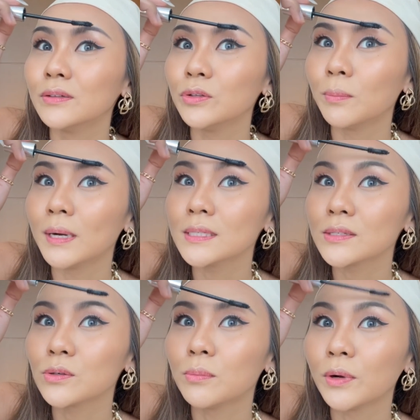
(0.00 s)
อยู่บ้านจะ
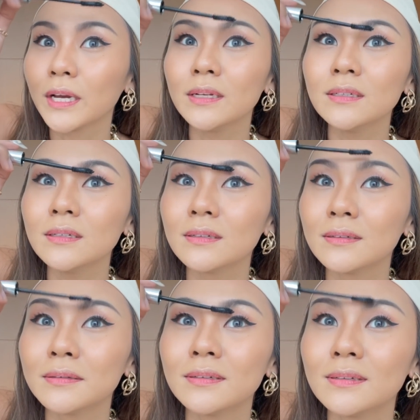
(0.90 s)
โูมบ่ได้ด้วย
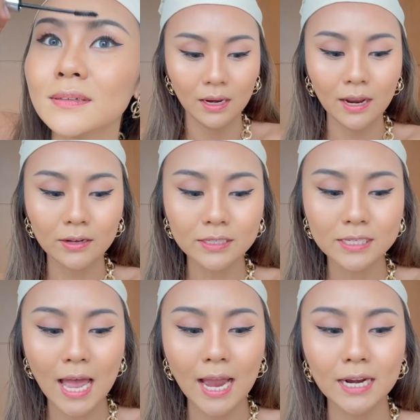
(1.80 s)
แล้วก็จะ
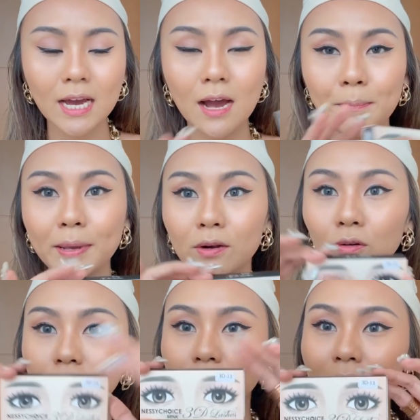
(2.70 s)
ใช้นะคะเป็นข
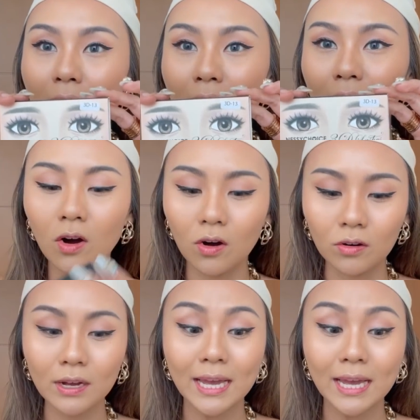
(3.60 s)
นตาของ